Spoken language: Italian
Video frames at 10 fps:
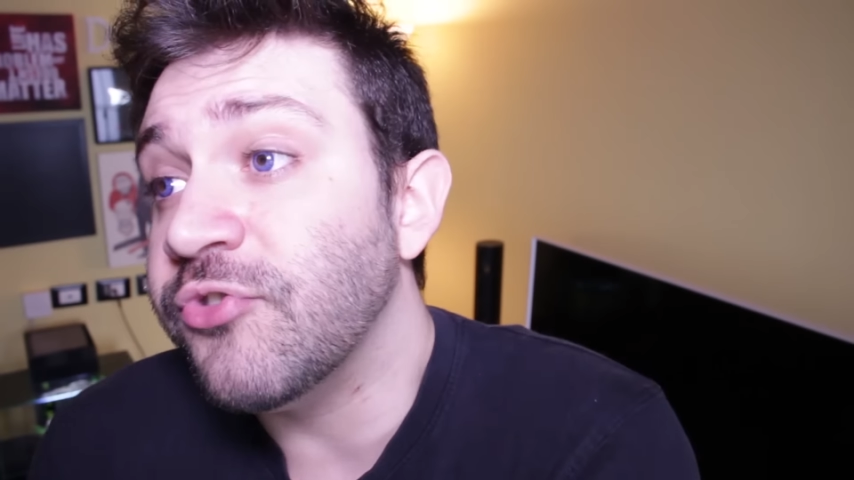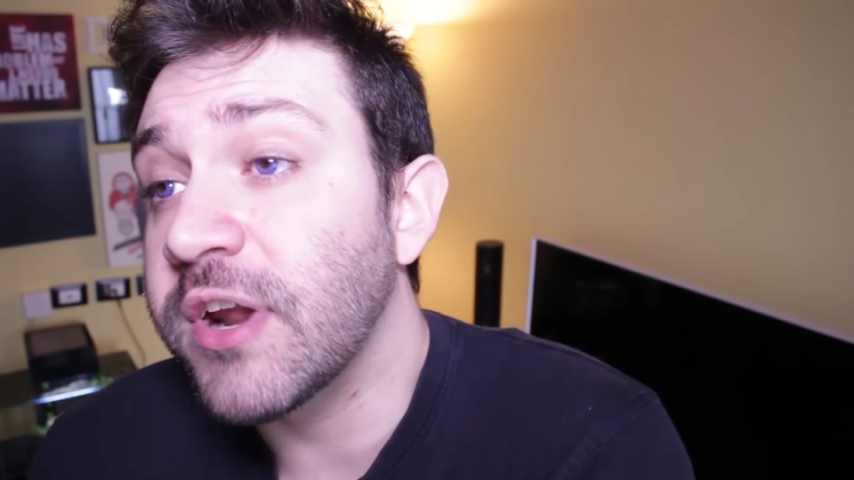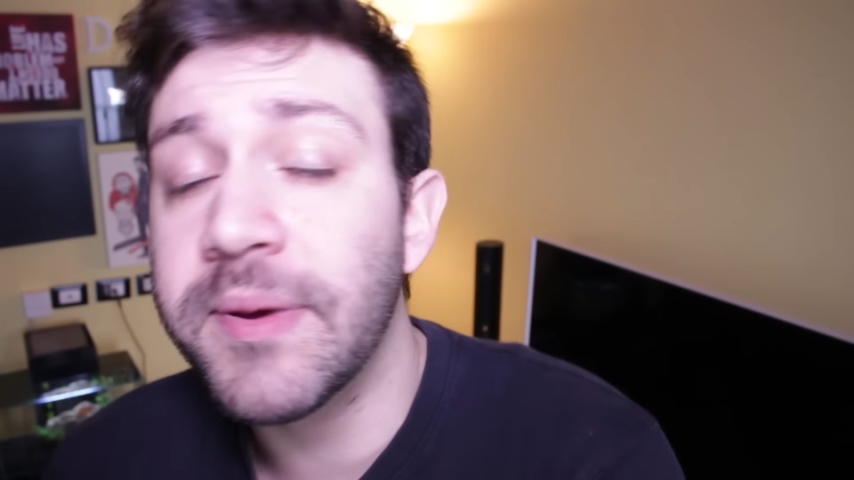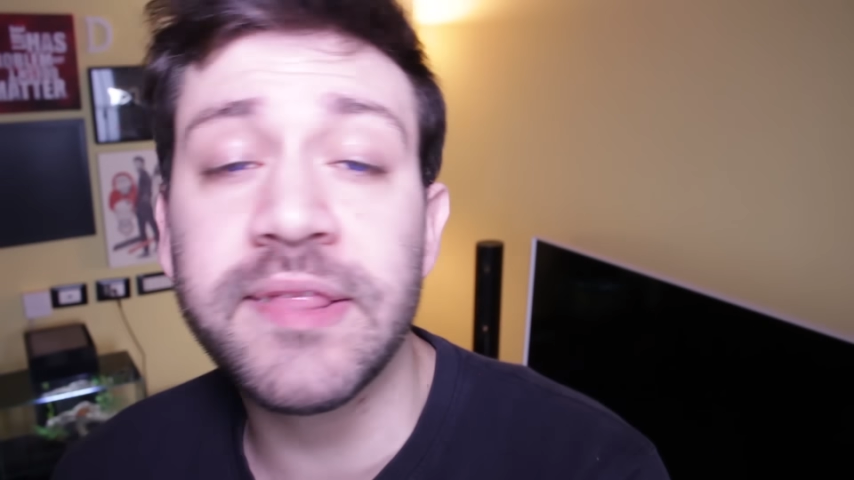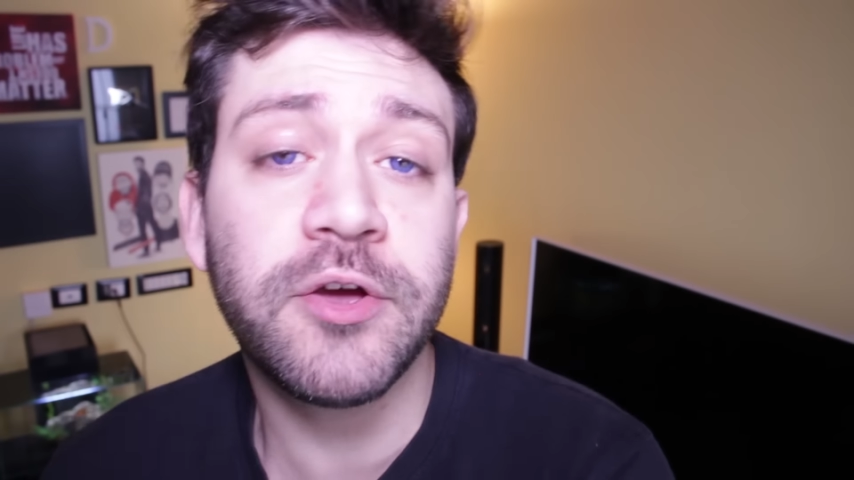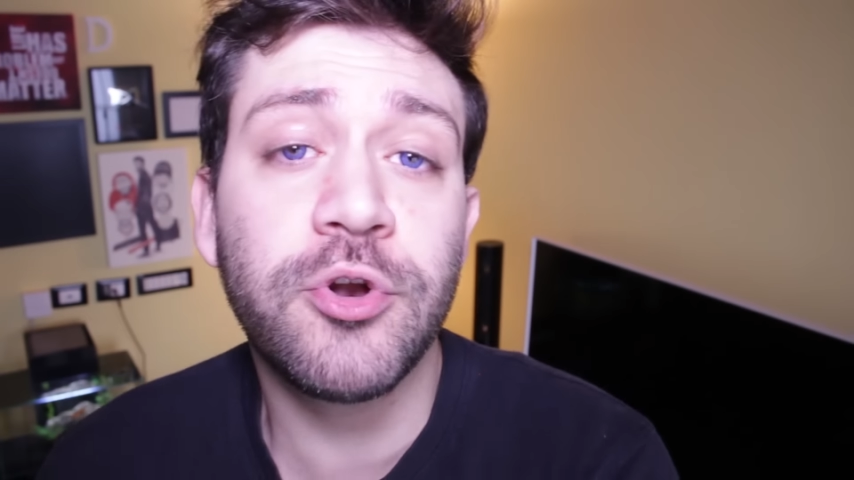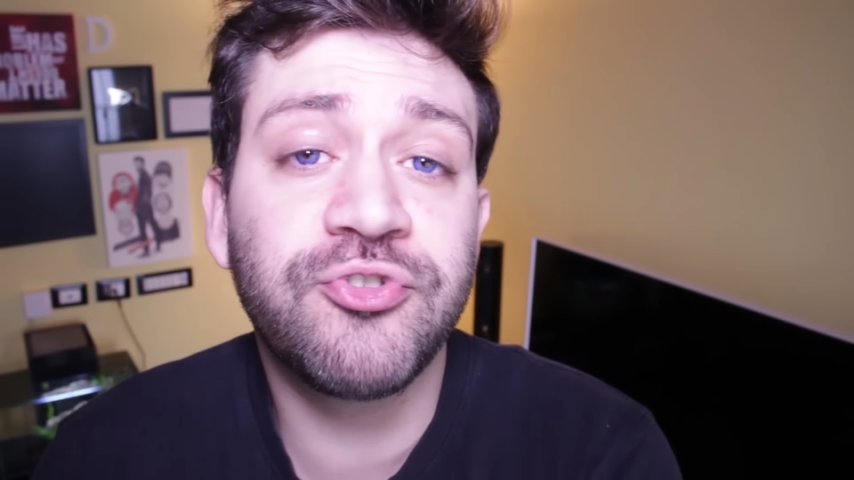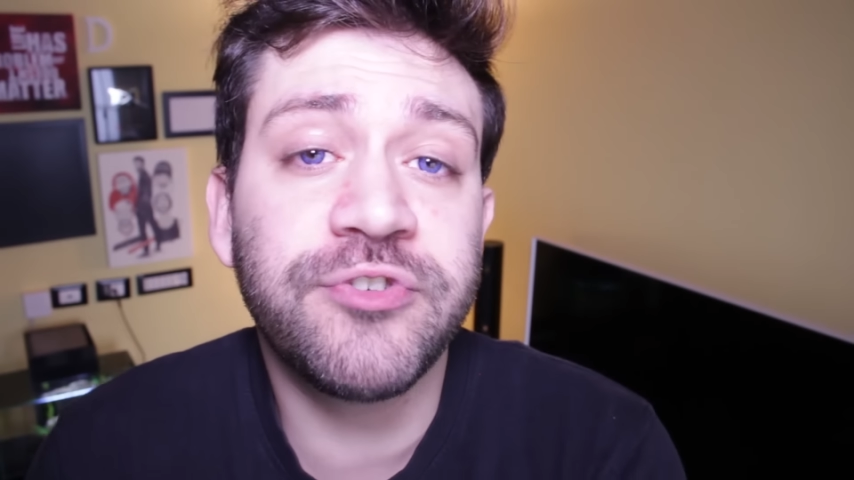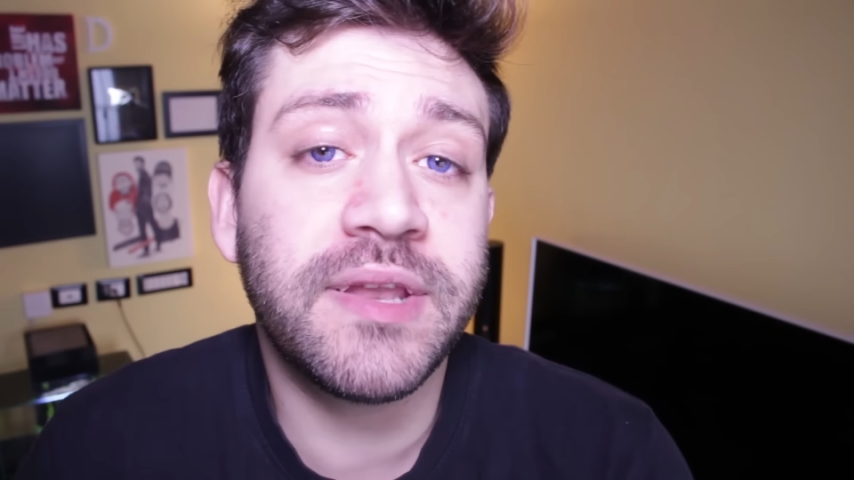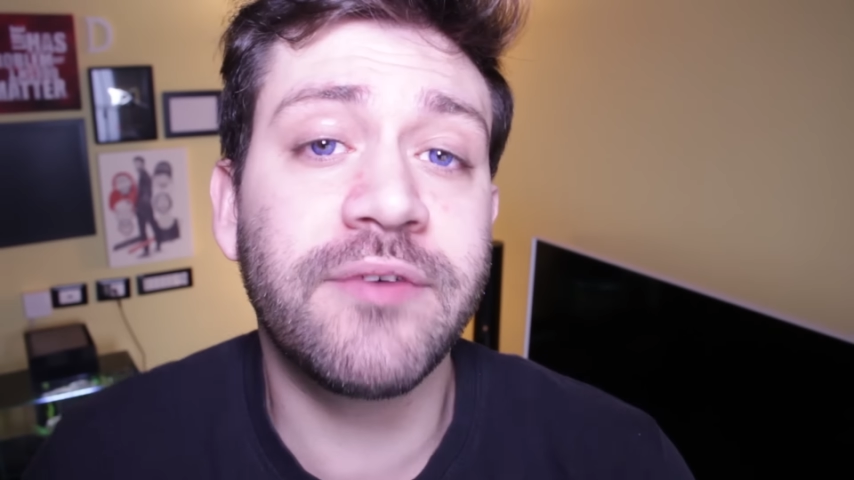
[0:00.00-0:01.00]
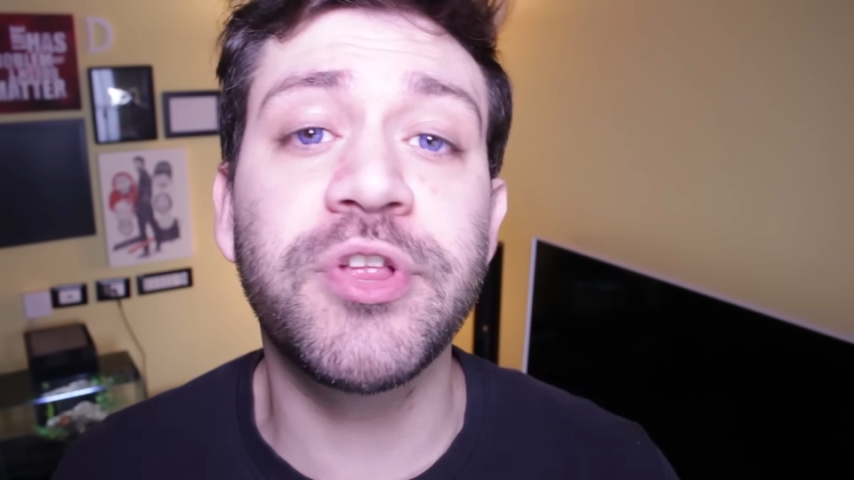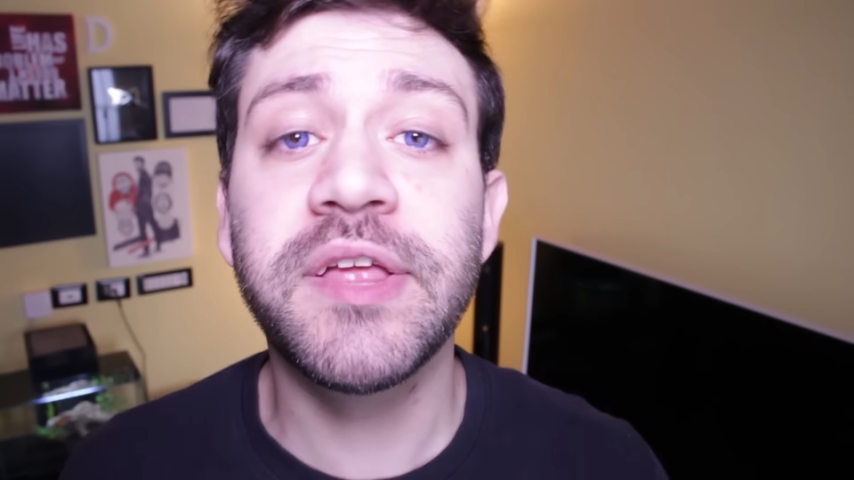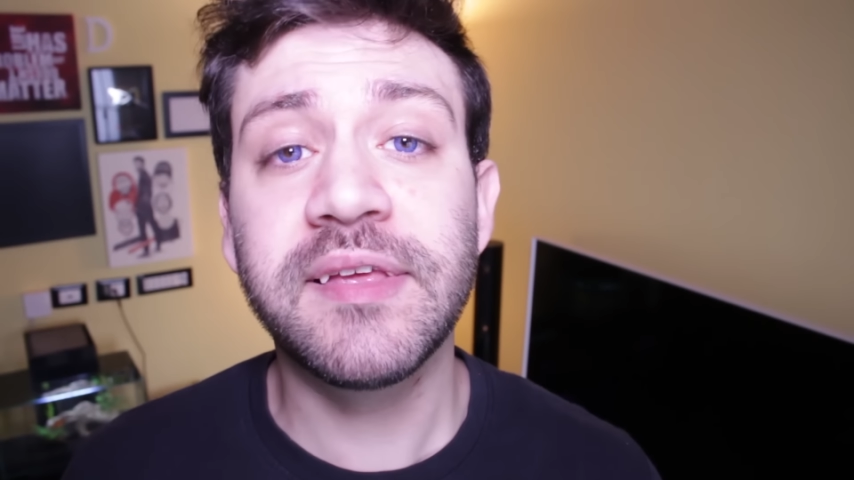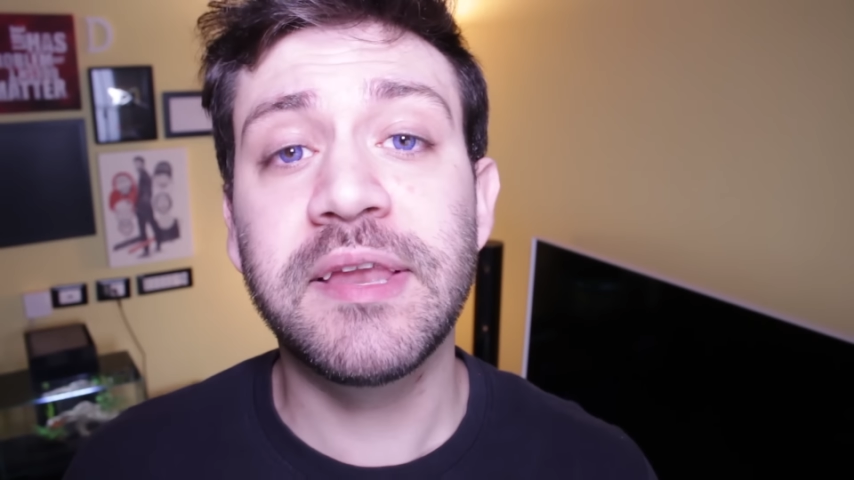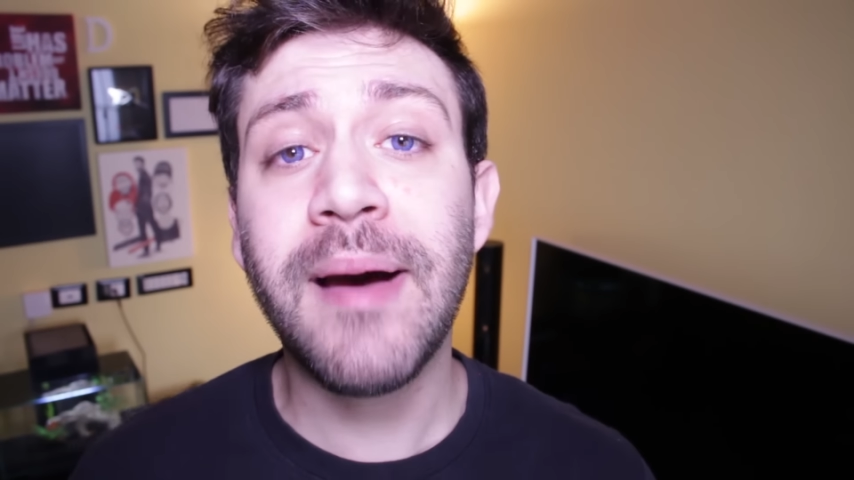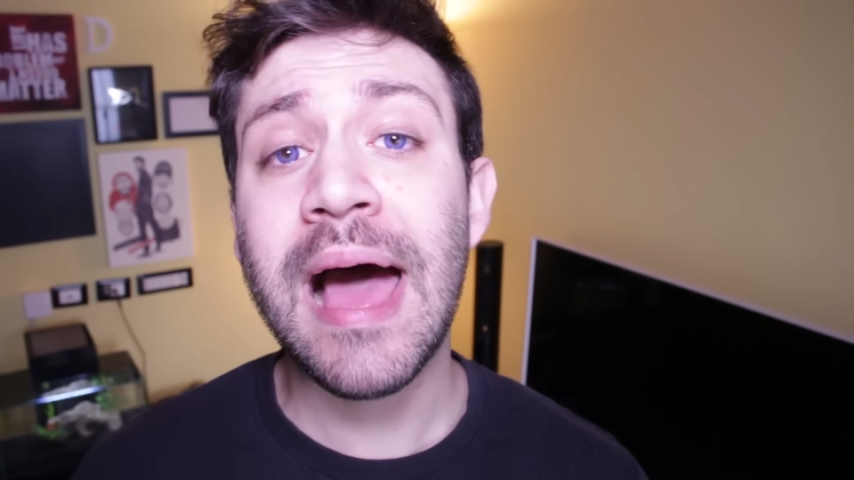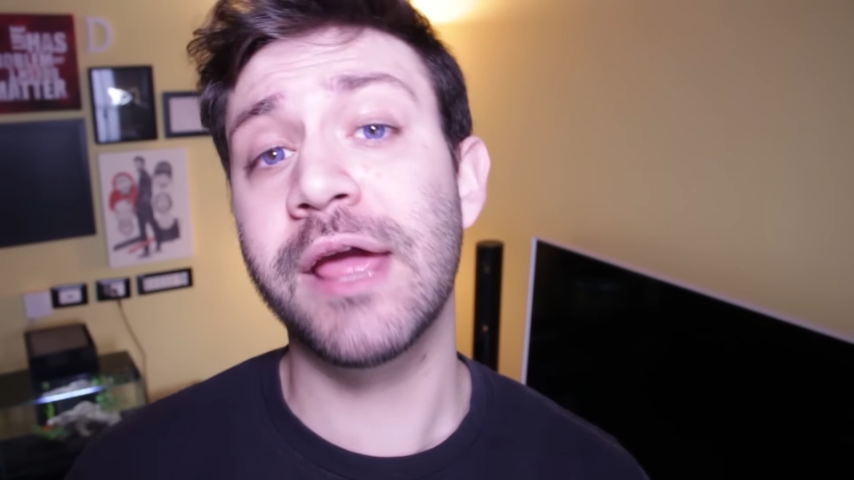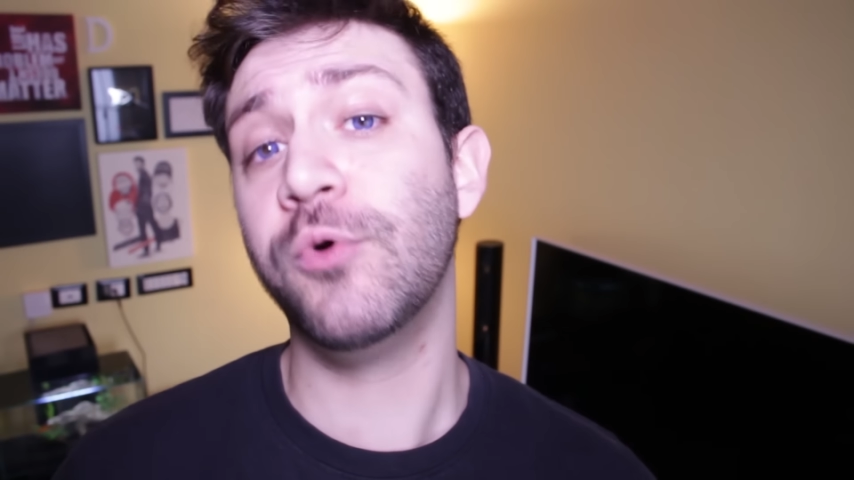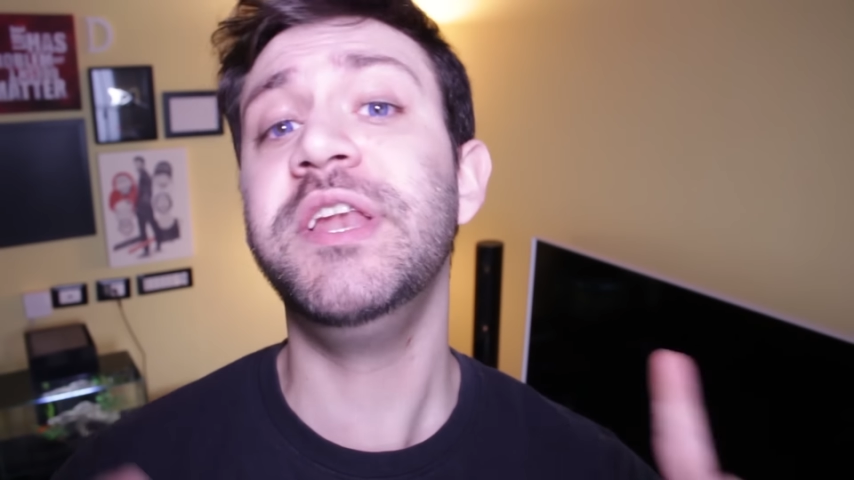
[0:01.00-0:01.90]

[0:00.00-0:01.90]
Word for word: Sinceramente io non ci vedevo niente di male,